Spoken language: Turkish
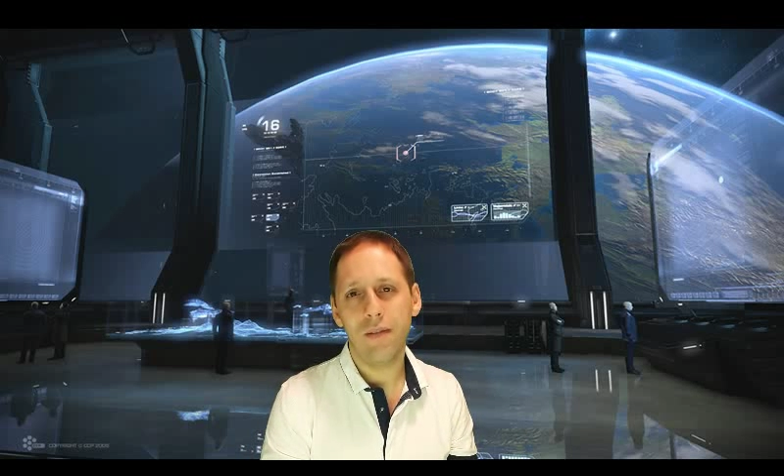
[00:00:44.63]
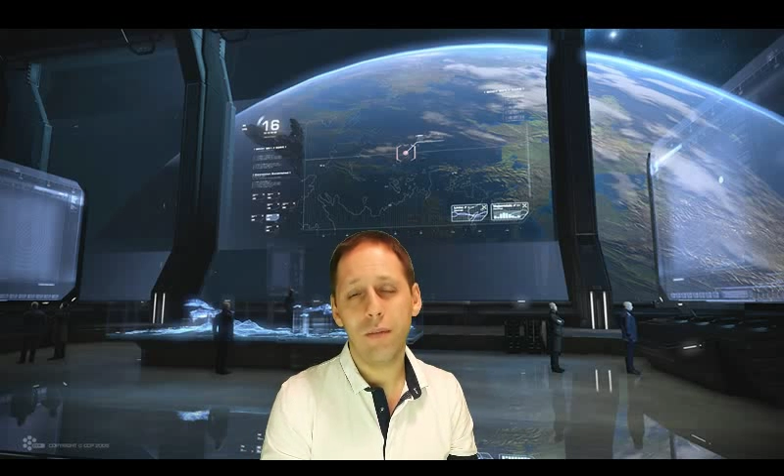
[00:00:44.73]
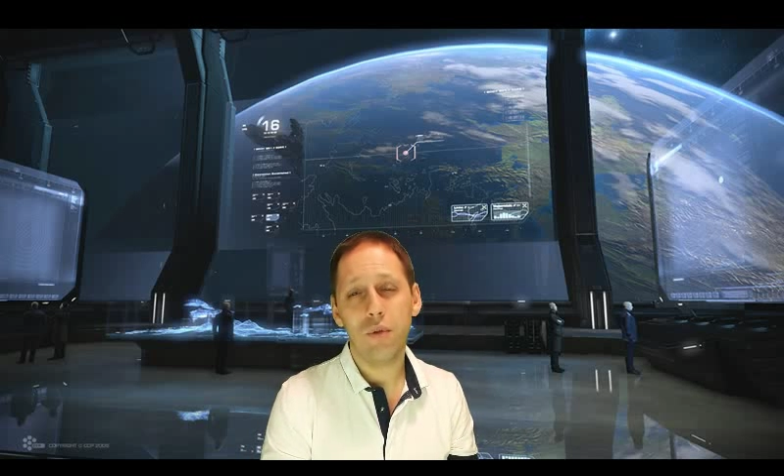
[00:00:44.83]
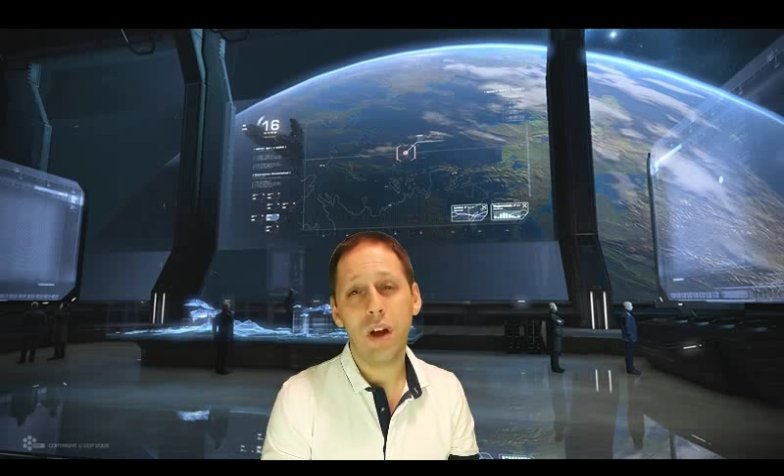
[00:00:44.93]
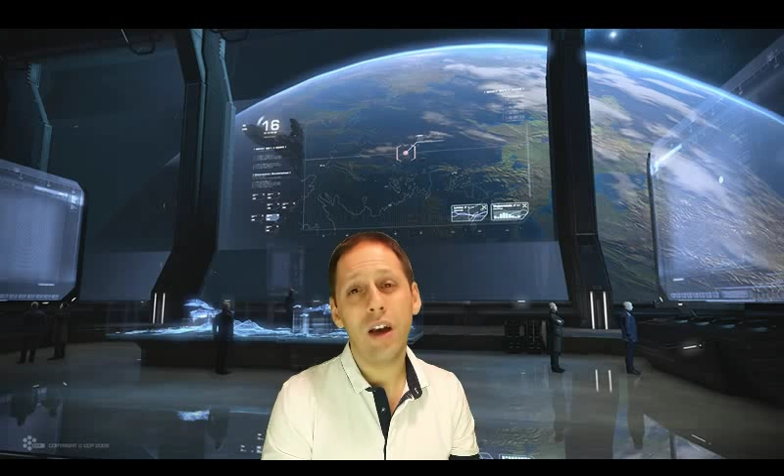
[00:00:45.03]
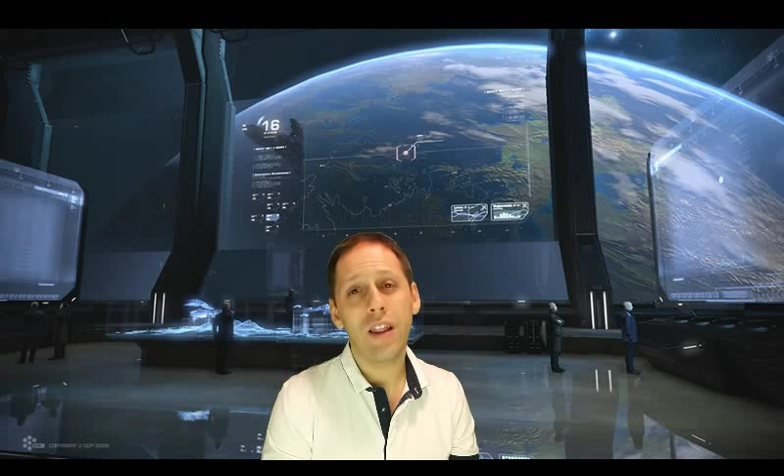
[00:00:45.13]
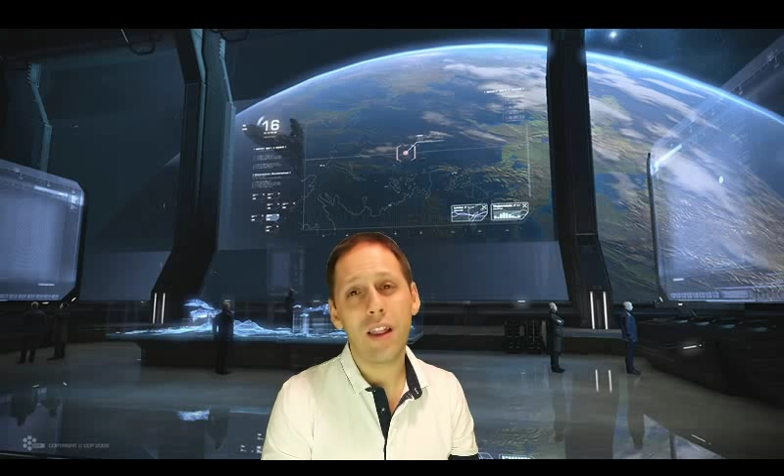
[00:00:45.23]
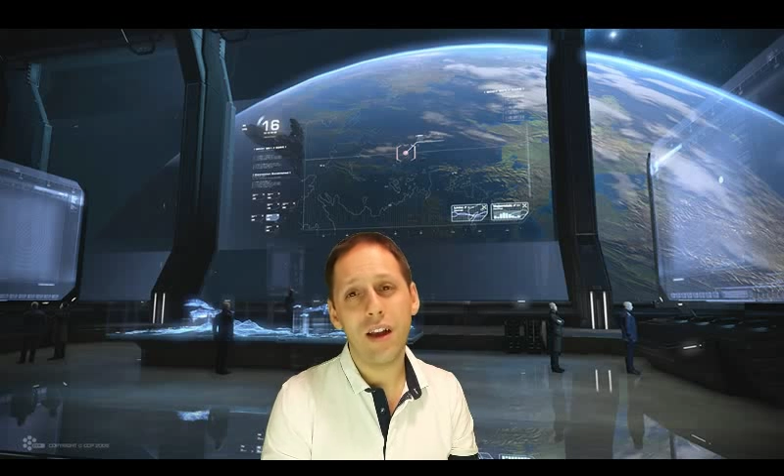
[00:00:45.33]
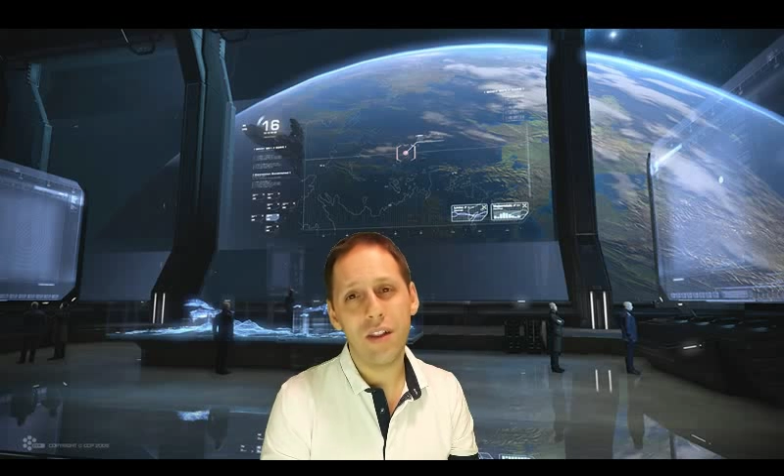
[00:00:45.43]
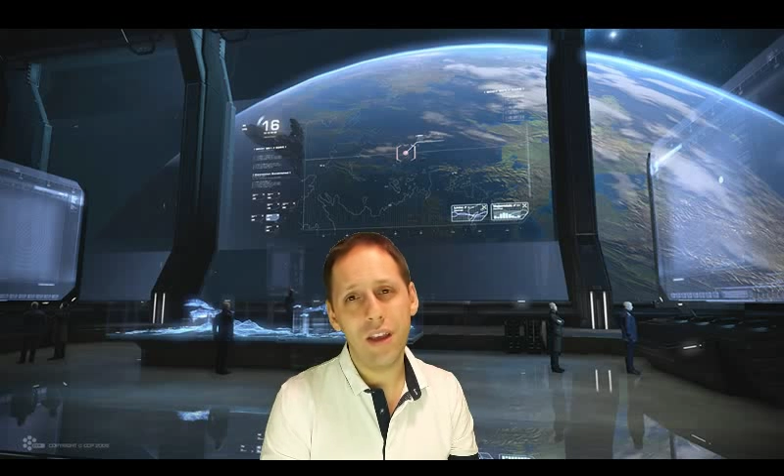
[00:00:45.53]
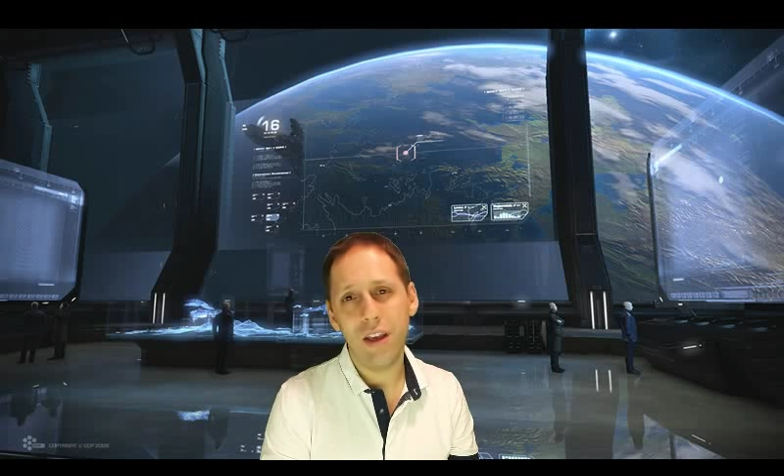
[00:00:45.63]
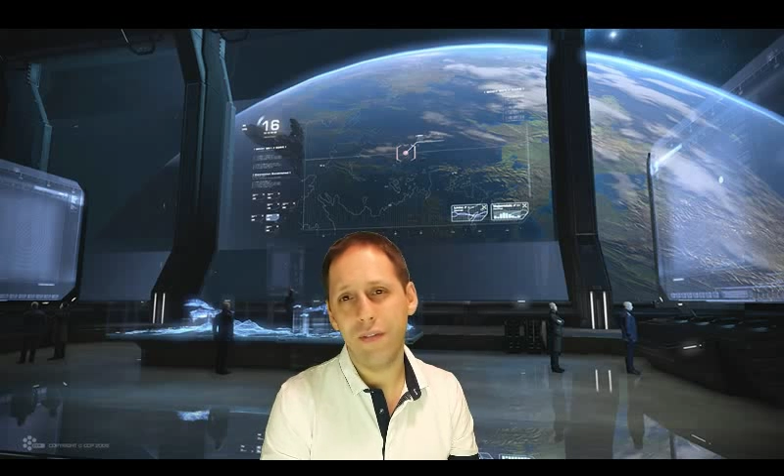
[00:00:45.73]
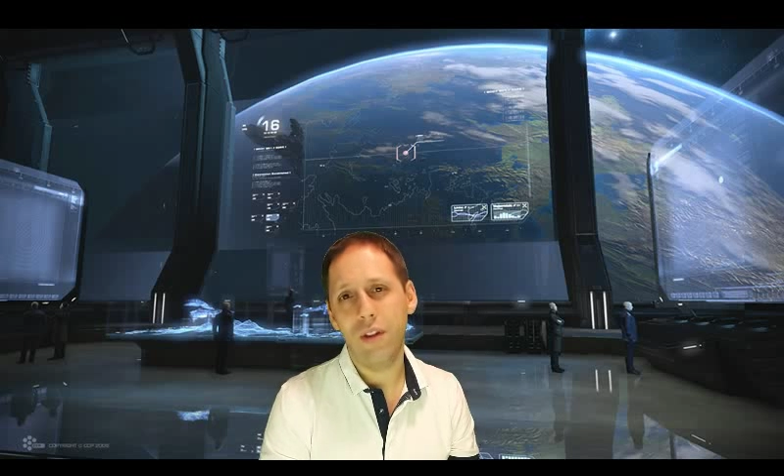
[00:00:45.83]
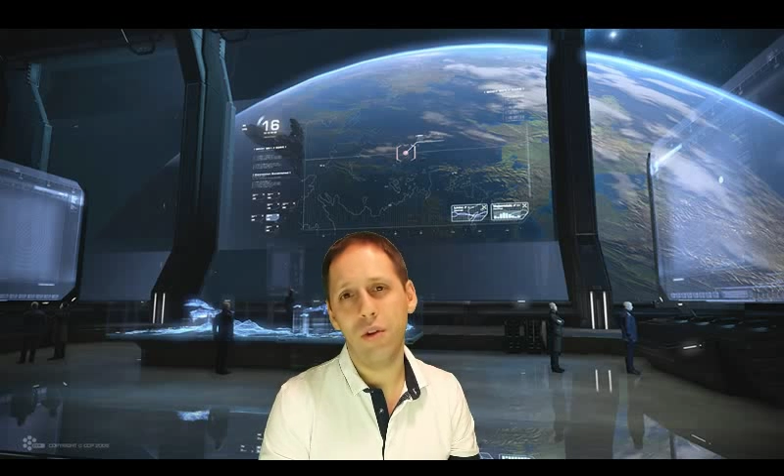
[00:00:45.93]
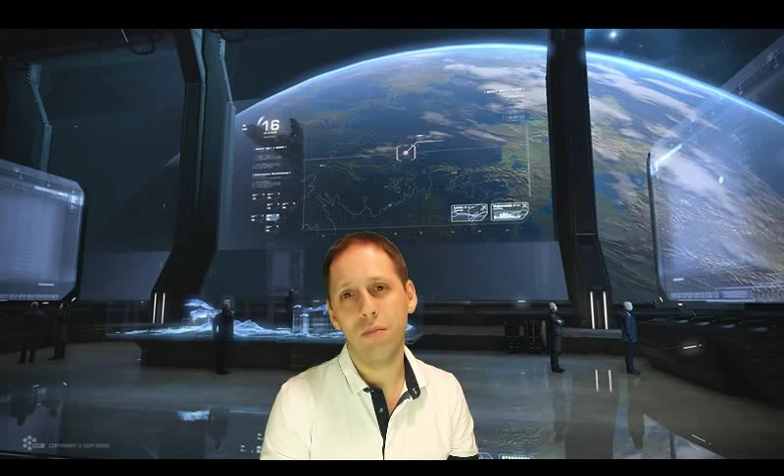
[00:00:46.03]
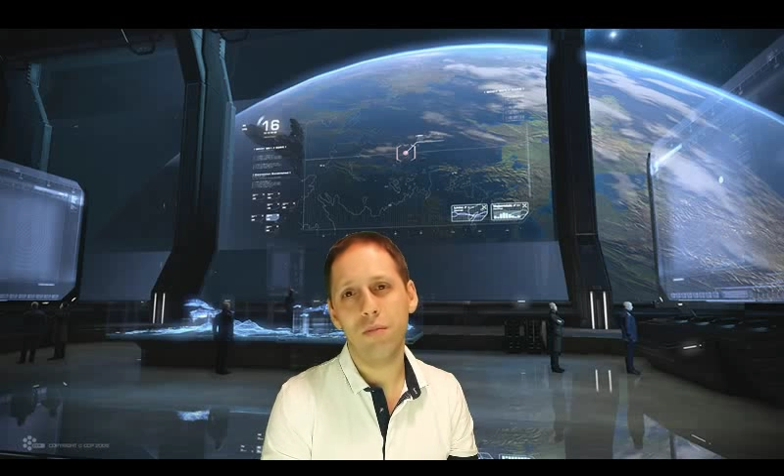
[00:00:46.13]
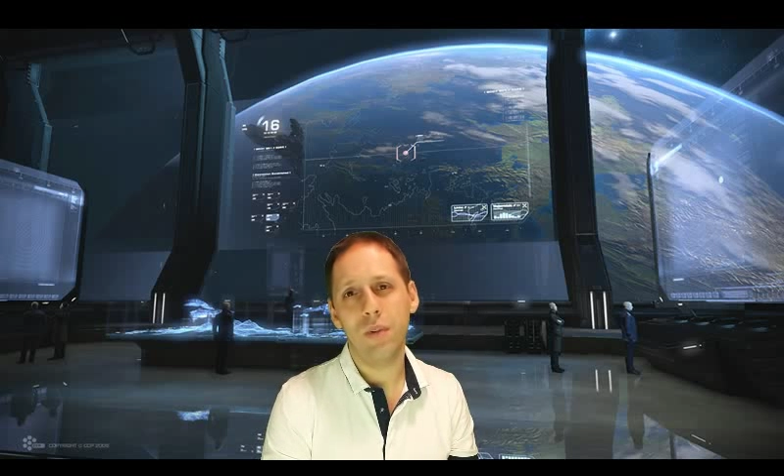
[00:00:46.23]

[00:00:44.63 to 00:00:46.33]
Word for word: Ve bu daha sadece ilk video.